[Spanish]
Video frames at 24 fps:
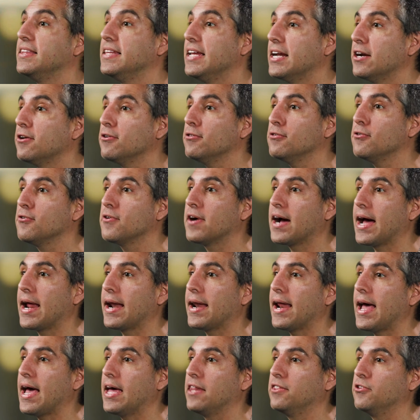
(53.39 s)
dieron
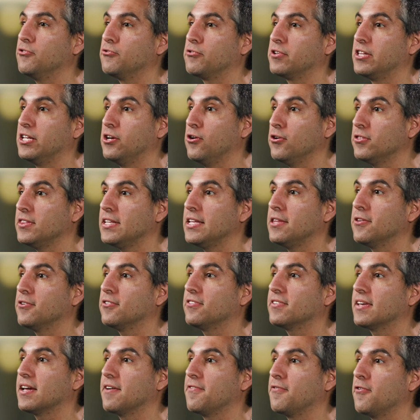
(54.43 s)
lugar a
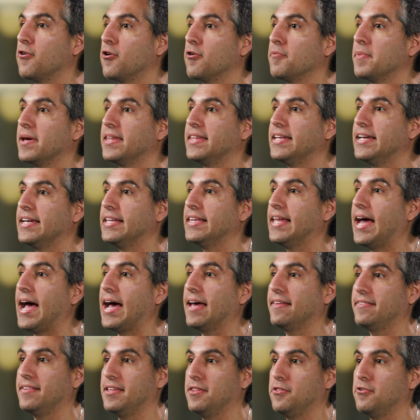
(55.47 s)
nucleótidos que forman el
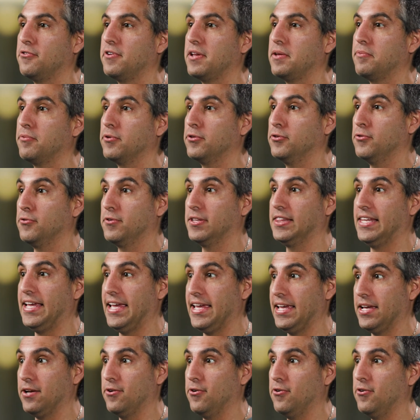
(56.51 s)
ácido
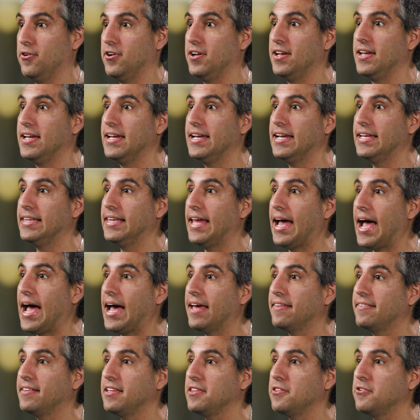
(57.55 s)
ribonucleico, el
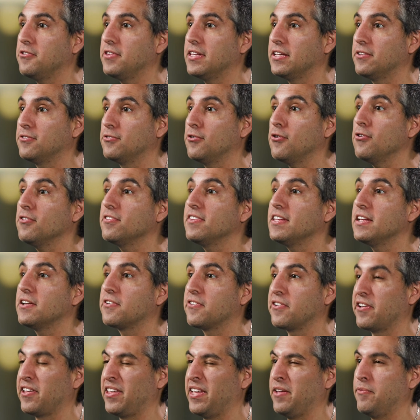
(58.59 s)
ácido
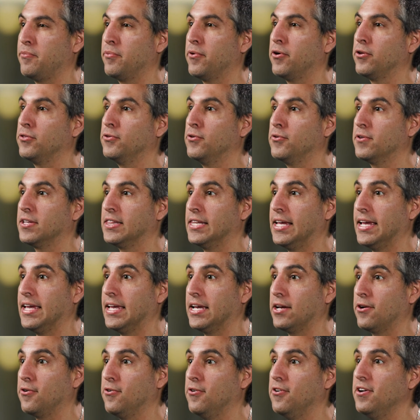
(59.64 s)

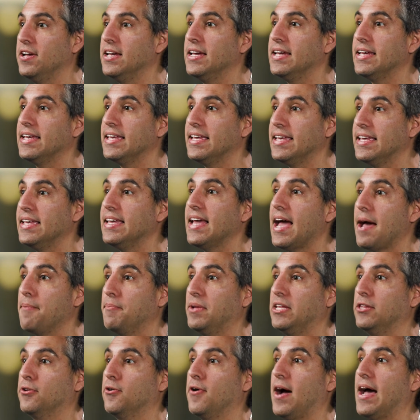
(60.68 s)
desoxirribonucleico y
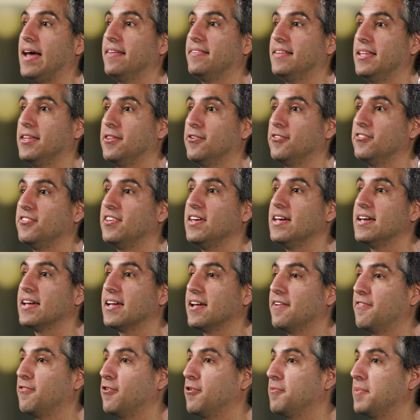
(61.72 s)
aminoácidos
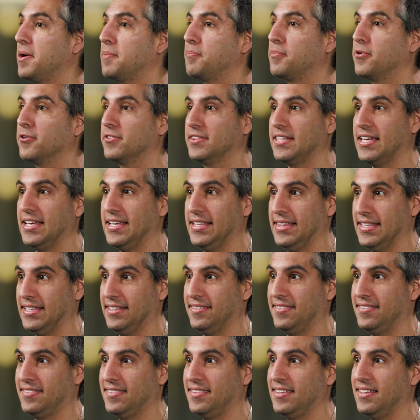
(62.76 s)
que forman
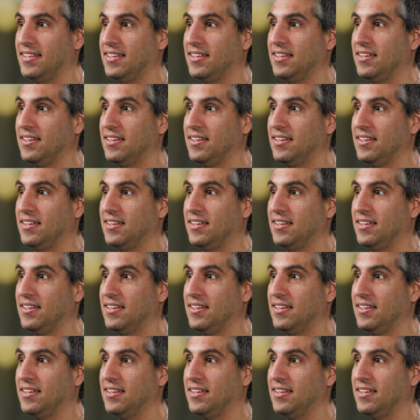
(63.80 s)
proteínas.